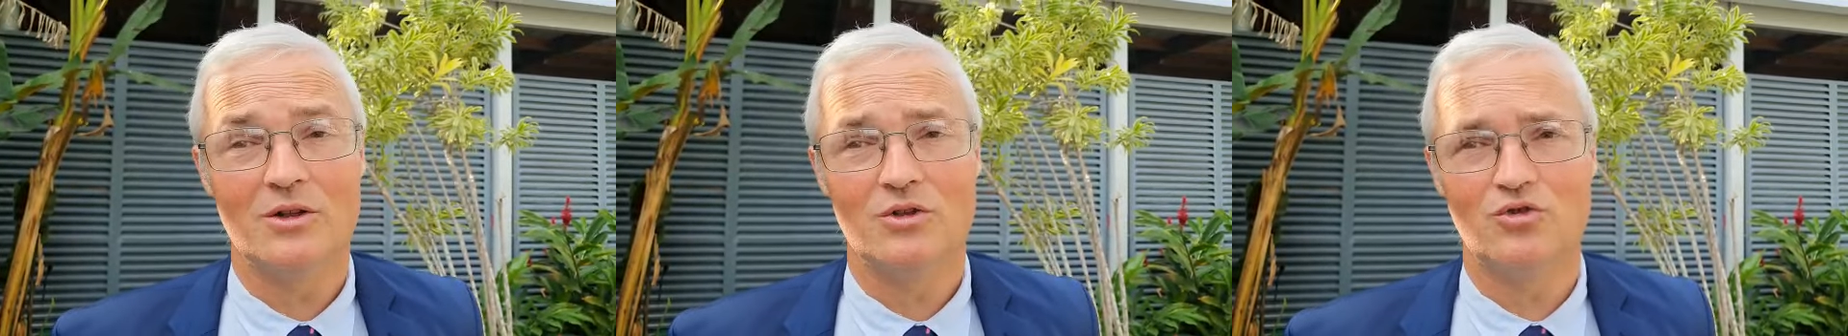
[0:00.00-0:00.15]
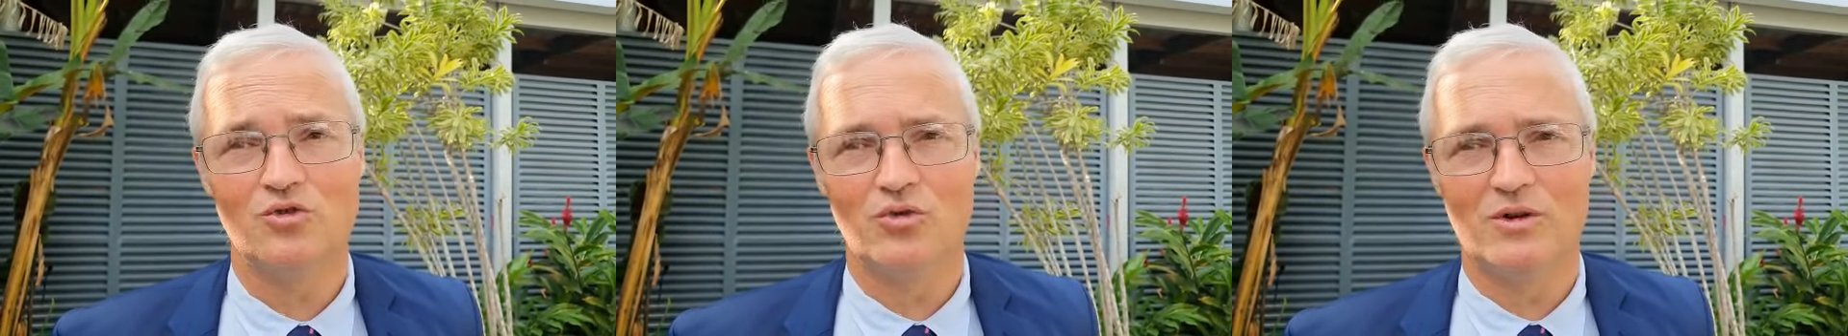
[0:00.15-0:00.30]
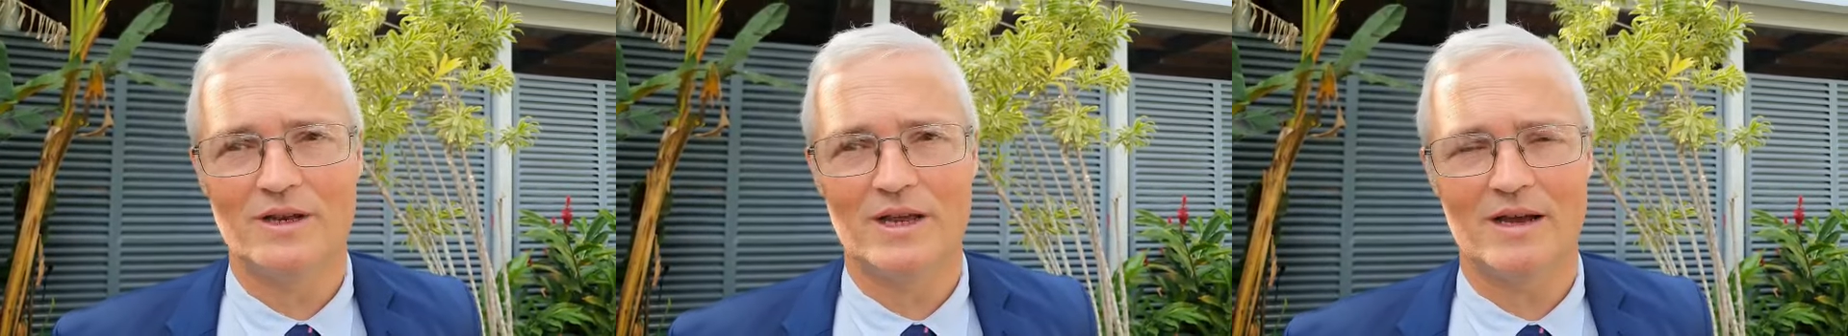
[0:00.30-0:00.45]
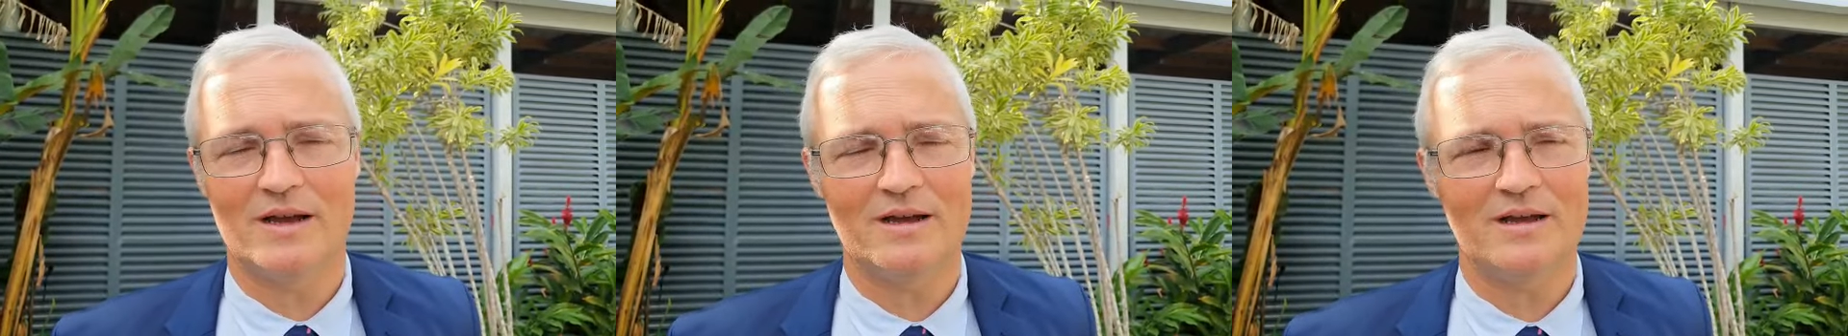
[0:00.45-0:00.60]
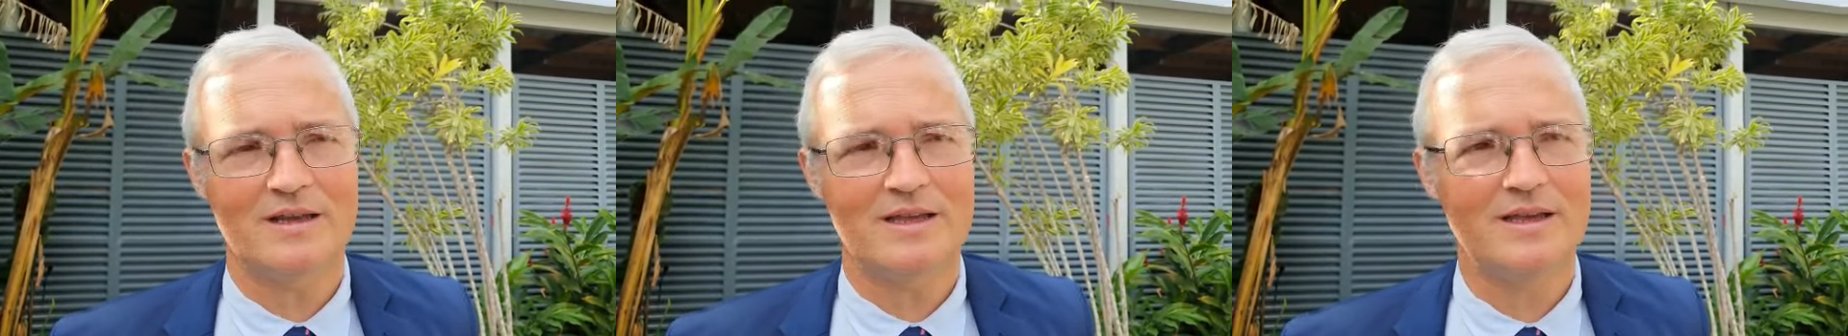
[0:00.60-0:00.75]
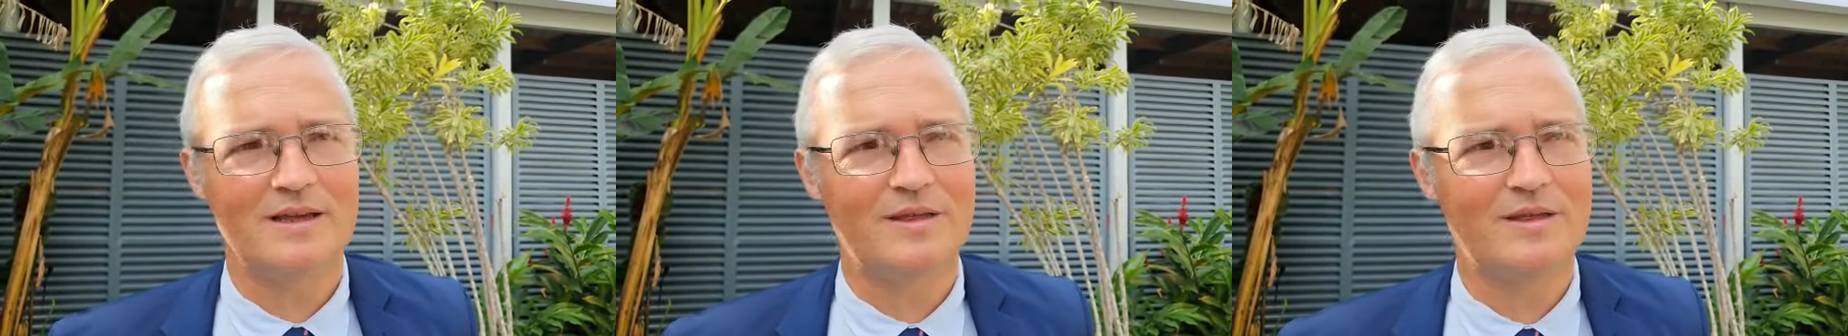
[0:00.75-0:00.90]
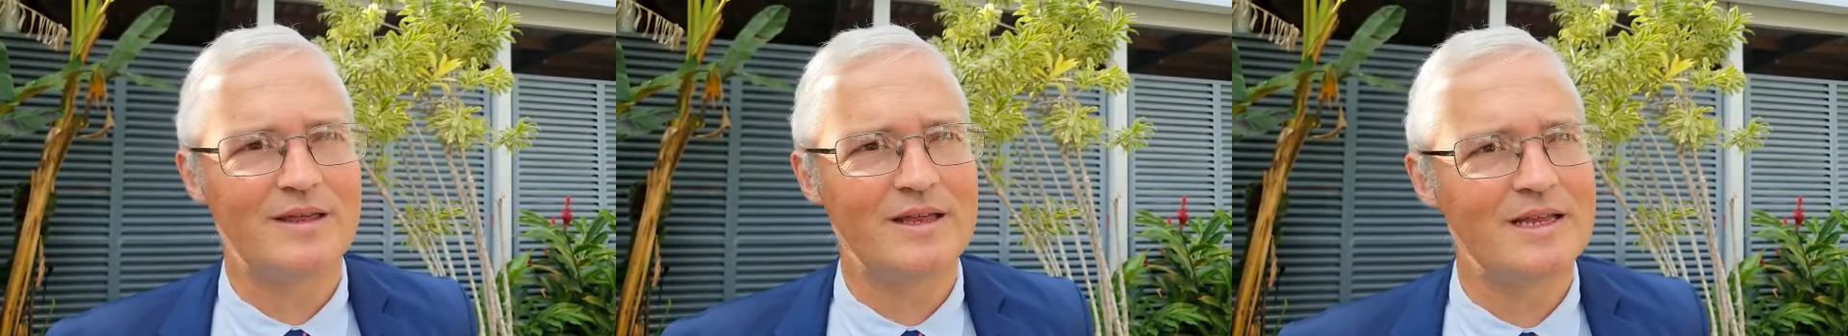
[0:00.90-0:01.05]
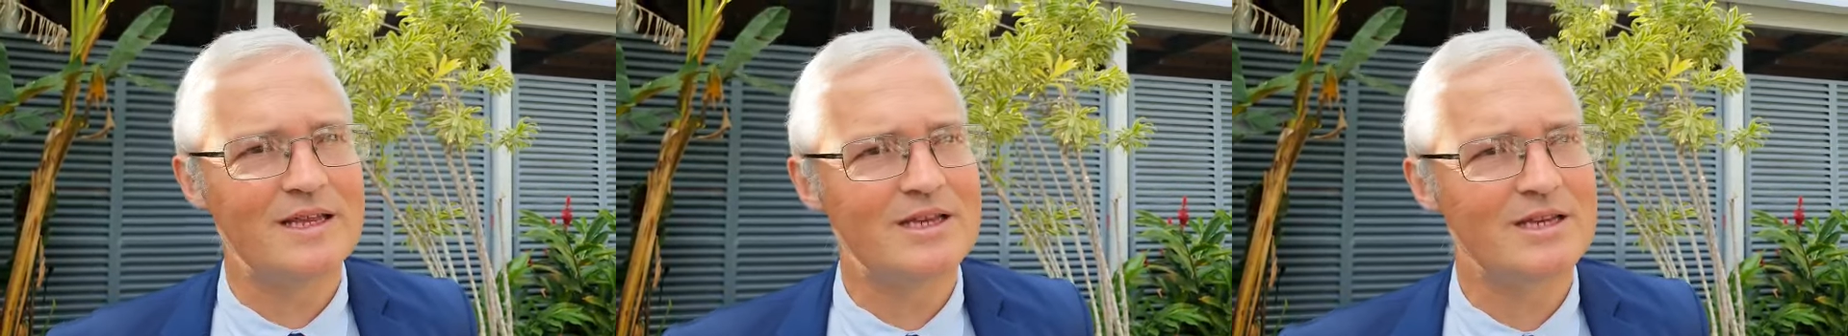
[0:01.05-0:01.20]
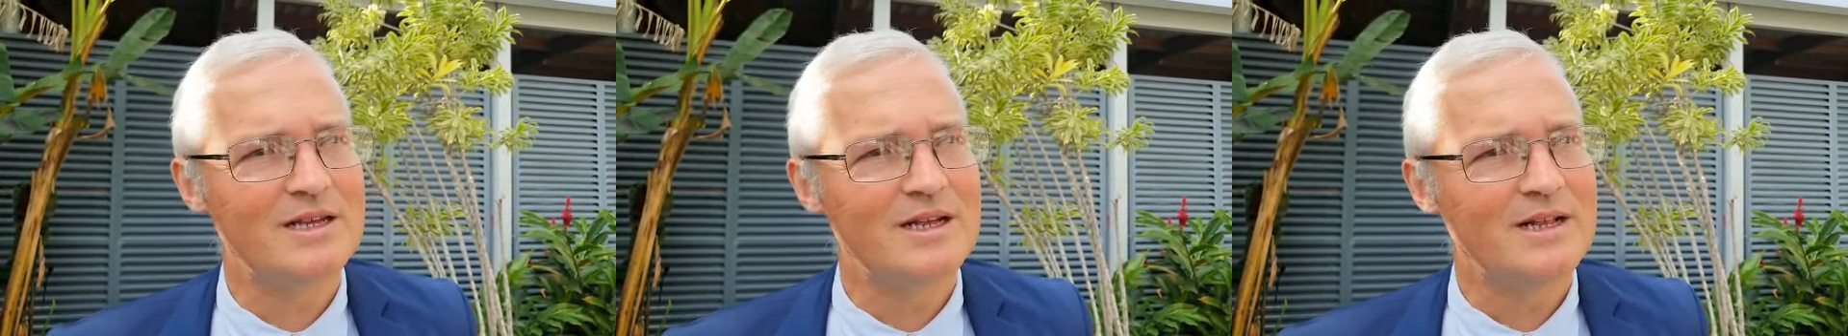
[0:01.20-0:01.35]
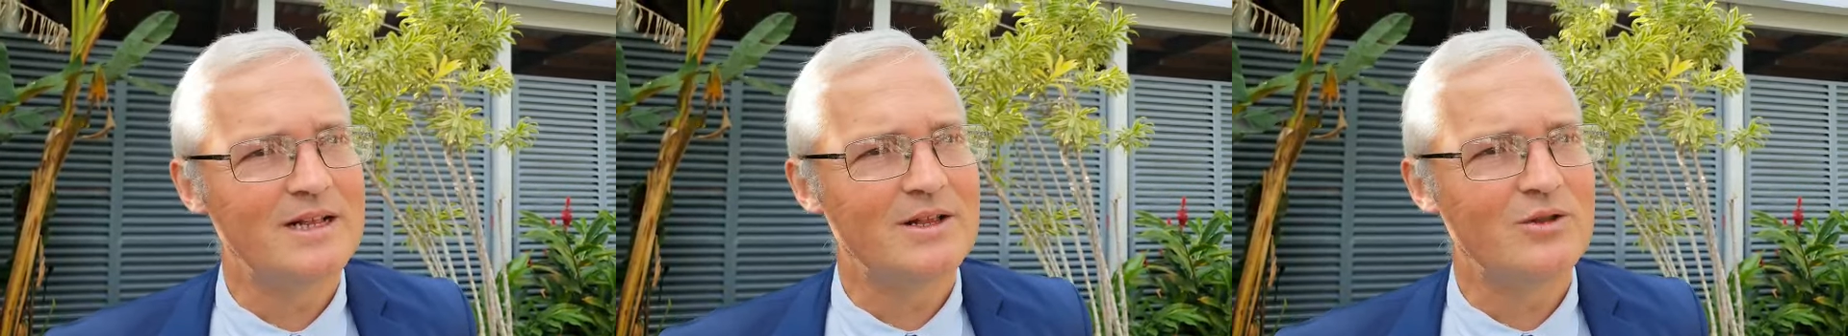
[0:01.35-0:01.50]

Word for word: du lien ici,